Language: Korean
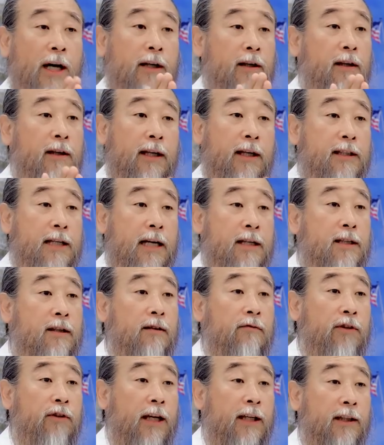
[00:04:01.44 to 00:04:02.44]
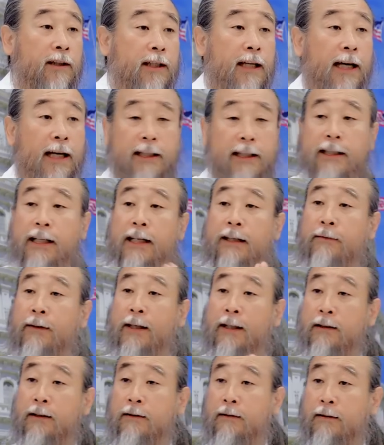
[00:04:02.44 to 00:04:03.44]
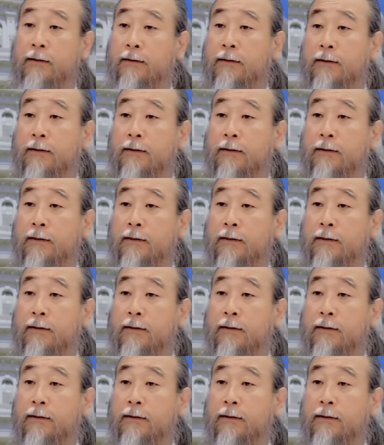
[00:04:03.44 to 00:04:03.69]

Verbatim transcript: 하는 게 자식을 위하는 게 아니다 이 말이죠.